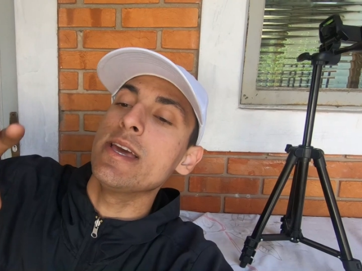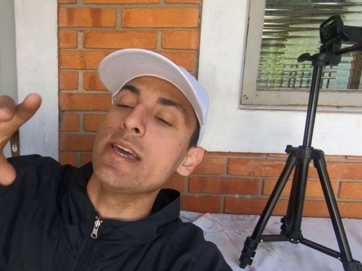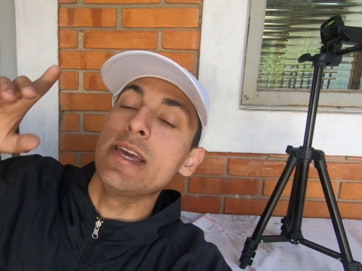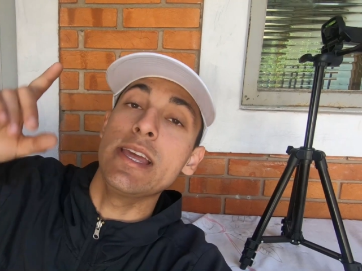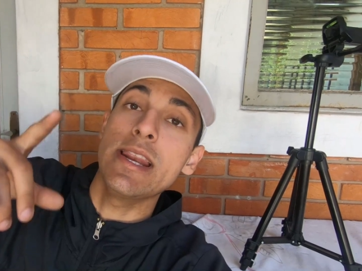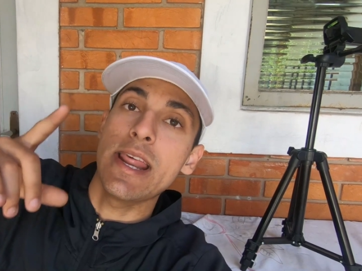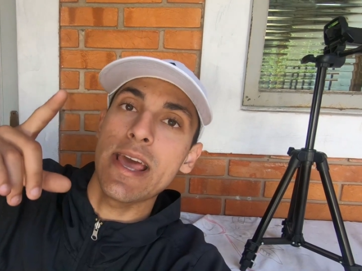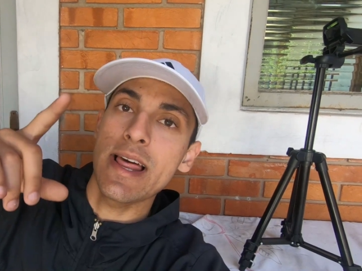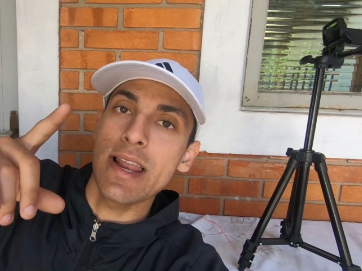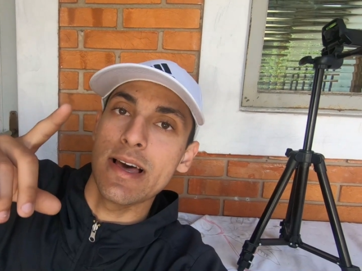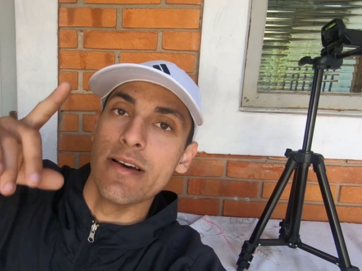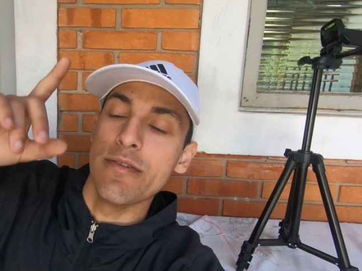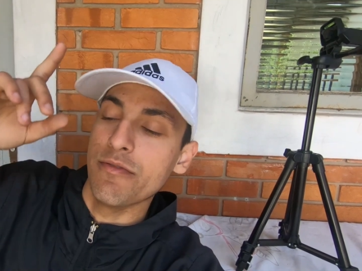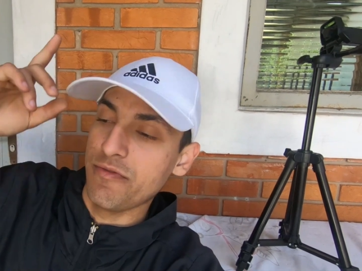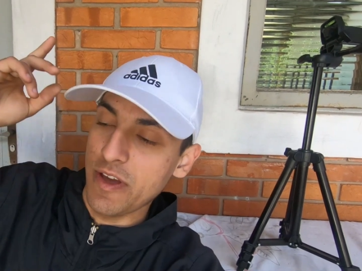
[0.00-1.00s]
E nela
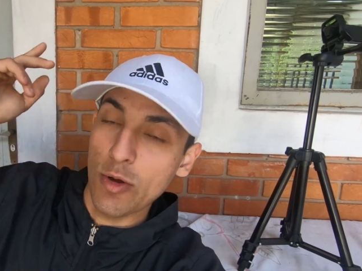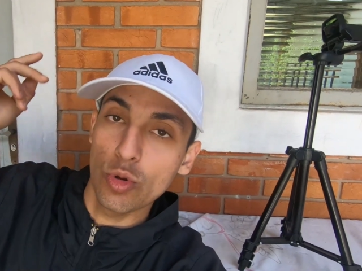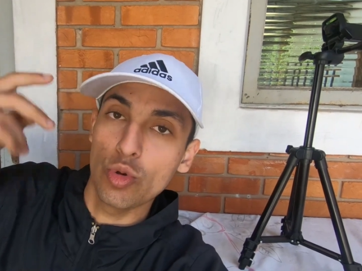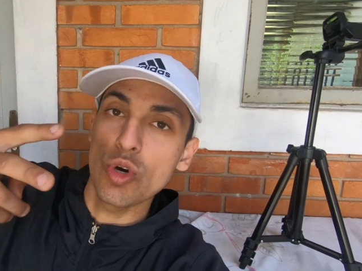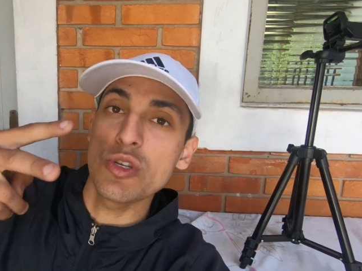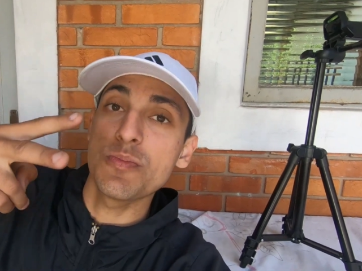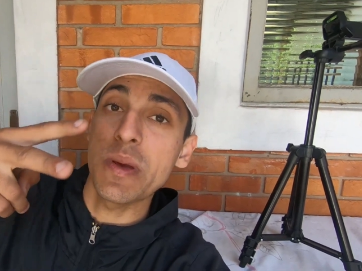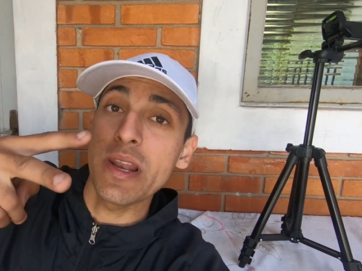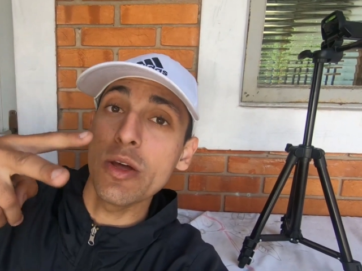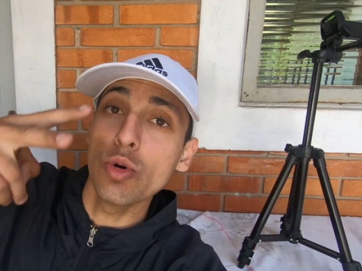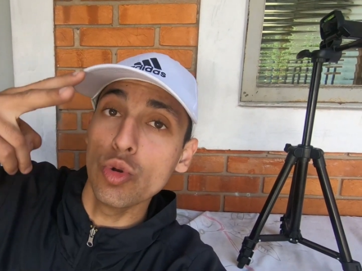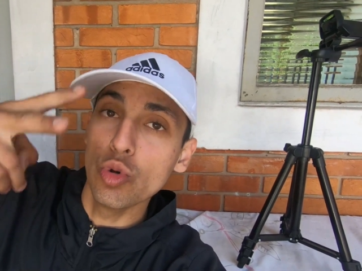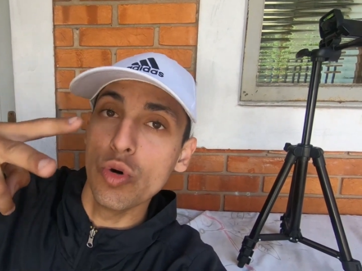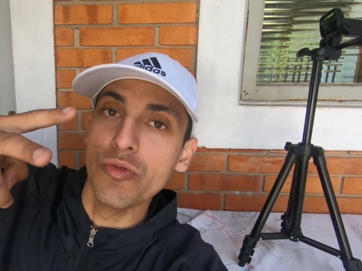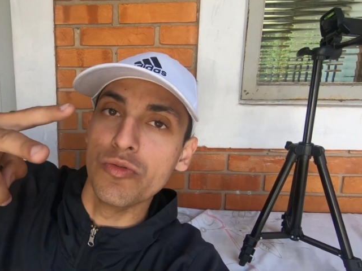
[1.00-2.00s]
veio dois pneus
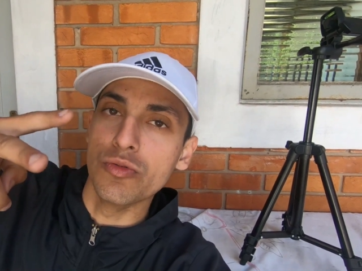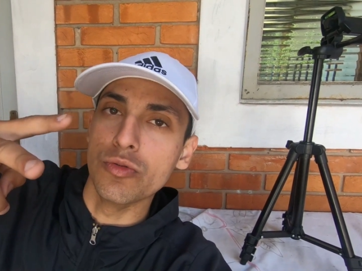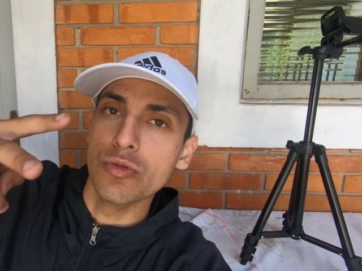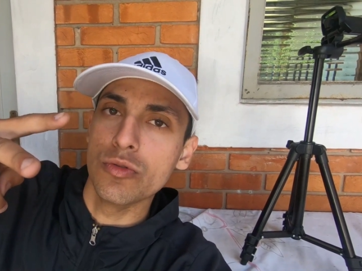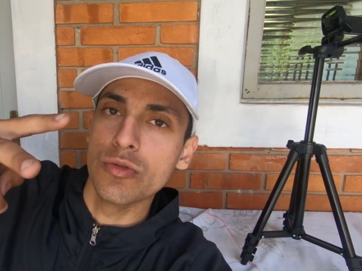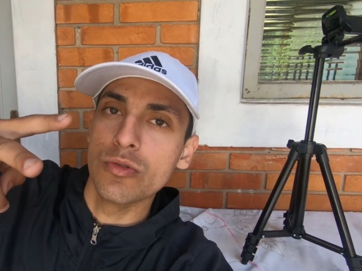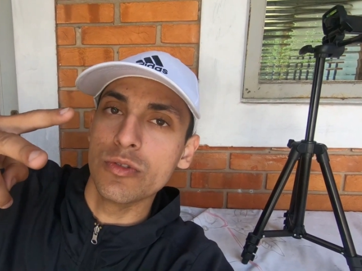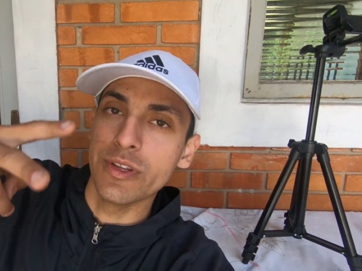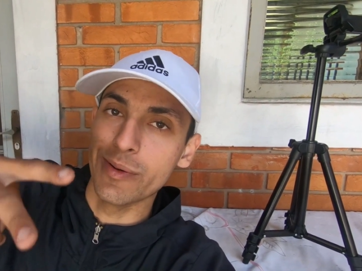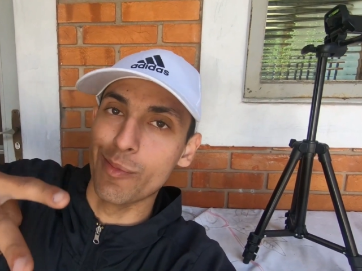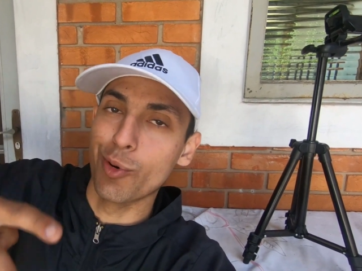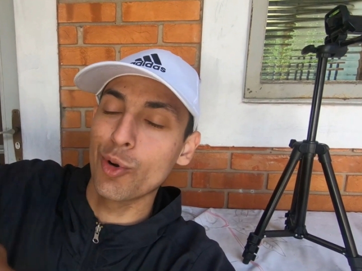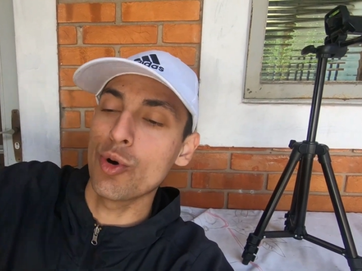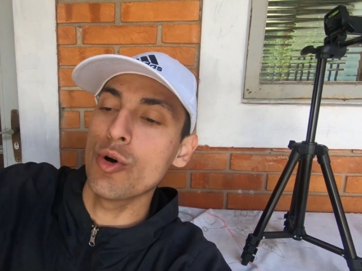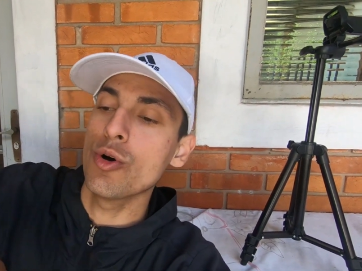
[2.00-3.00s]
novos,
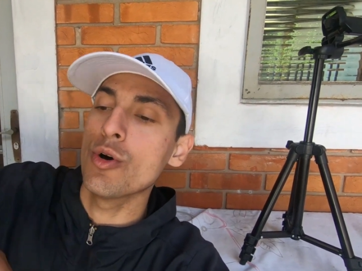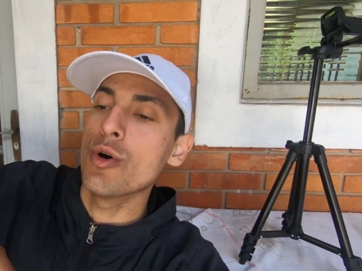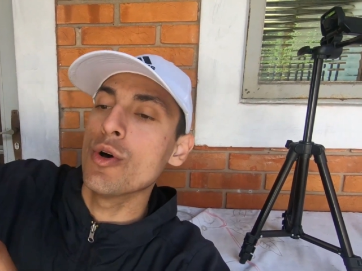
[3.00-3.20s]
demorou?